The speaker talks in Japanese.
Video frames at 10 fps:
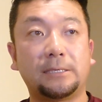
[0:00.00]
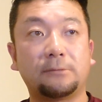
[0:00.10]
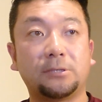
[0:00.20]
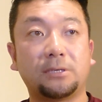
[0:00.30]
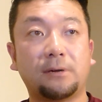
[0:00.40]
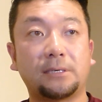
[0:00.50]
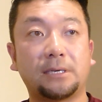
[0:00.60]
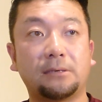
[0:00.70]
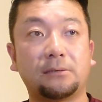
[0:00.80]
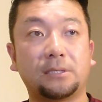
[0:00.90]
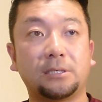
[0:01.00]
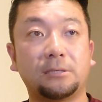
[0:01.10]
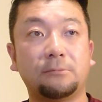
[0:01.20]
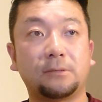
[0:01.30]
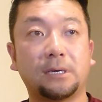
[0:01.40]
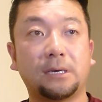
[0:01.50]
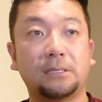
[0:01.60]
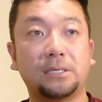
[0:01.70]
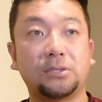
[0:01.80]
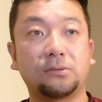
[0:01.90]
実務者ワーキングチーム
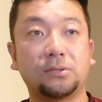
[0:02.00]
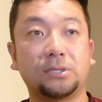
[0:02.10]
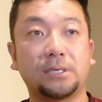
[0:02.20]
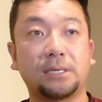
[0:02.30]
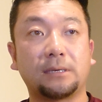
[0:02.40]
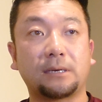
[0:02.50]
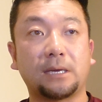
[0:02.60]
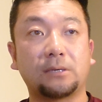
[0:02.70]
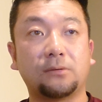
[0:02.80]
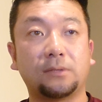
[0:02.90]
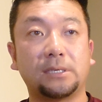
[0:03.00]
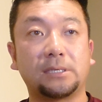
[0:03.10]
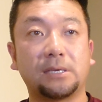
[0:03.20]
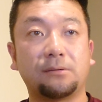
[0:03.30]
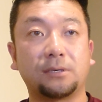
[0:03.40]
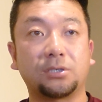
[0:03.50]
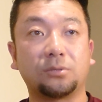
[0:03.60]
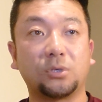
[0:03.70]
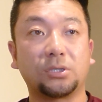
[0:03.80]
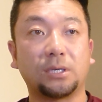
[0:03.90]
が25日開いた会合で政府が
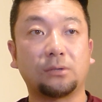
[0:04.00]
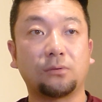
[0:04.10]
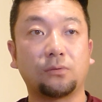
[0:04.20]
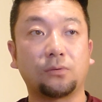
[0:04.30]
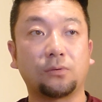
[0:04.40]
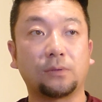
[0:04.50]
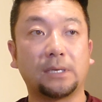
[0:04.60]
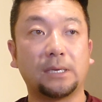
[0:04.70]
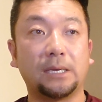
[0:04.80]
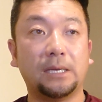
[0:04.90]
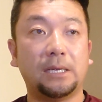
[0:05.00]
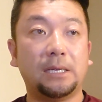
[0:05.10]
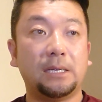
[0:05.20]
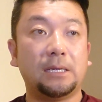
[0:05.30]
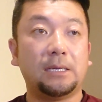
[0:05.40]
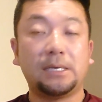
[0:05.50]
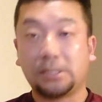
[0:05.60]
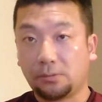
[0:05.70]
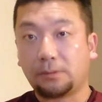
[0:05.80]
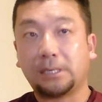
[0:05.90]
示したということで、
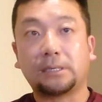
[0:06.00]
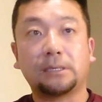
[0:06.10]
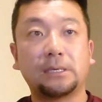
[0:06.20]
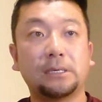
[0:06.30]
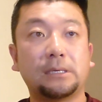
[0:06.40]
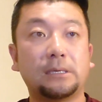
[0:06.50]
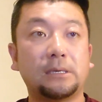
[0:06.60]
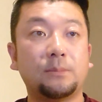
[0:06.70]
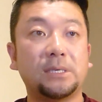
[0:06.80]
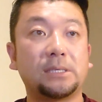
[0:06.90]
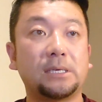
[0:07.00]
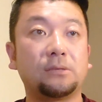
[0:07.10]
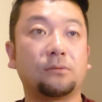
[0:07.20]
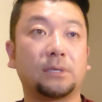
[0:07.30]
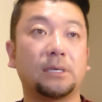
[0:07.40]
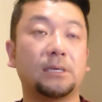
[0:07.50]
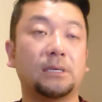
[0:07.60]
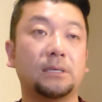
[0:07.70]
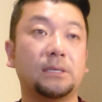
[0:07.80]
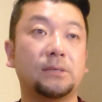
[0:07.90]
その中でミサイルの、
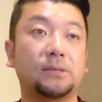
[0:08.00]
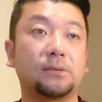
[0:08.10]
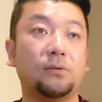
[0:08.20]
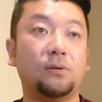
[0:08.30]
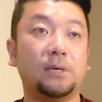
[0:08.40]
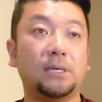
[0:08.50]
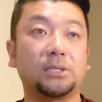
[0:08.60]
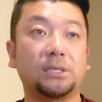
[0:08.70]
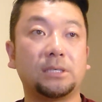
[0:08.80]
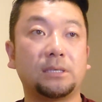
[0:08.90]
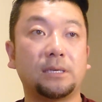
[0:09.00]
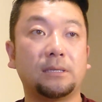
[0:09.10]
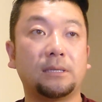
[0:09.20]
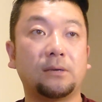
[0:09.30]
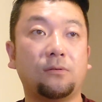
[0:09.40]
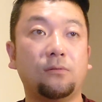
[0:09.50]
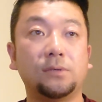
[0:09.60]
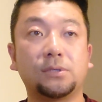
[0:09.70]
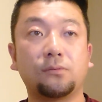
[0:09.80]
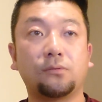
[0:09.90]
技術の進展で
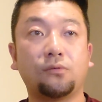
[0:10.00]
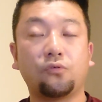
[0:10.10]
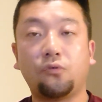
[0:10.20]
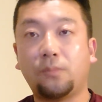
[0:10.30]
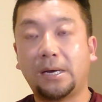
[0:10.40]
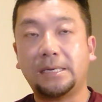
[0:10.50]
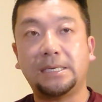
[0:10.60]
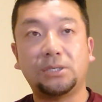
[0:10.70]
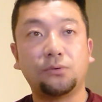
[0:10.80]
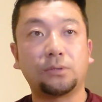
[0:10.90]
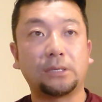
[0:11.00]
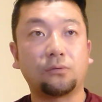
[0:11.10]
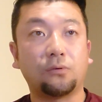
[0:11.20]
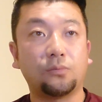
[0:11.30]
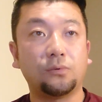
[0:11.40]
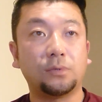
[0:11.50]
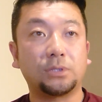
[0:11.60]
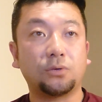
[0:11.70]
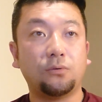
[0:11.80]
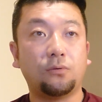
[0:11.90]
音速の5倍以上で飛
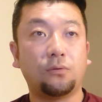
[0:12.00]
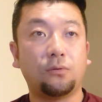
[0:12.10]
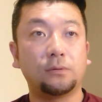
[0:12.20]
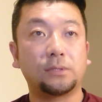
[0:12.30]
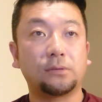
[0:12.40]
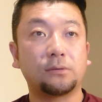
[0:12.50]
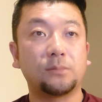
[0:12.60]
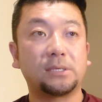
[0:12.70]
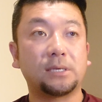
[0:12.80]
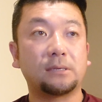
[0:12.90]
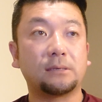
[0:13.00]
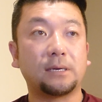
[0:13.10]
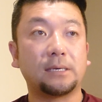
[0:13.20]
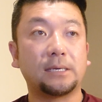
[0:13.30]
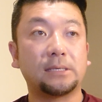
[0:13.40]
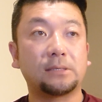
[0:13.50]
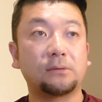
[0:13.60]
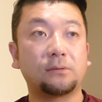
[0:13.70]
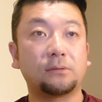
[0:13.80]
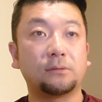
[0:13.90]
ぶ超音速ミサイルや変
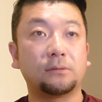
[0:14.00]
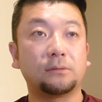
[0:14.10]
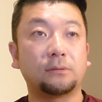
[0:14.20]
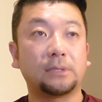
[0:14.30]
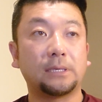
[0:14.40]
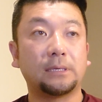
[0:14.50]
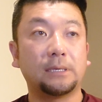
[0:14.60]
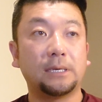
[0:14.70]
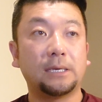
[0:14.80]
速の、